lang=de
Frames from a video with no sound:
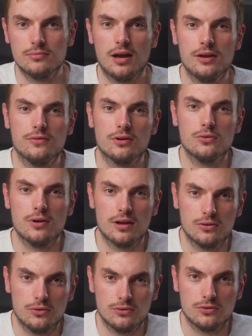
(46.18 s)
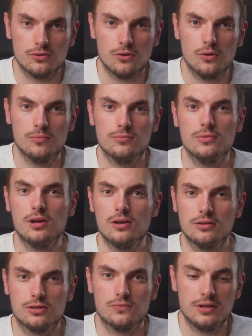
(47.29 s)
einfach QR-Codes, um
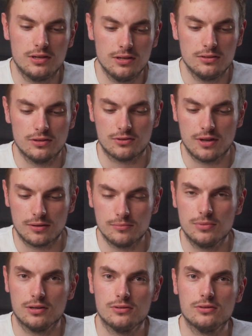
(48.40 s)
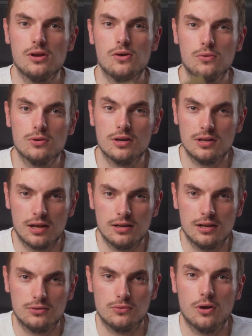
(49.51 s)
das Wiki, das Datenblatt oder die
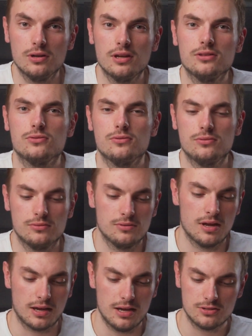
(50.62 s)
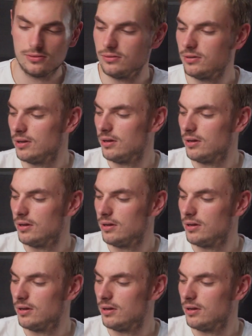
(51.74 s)
Anleitung online zu erreichen.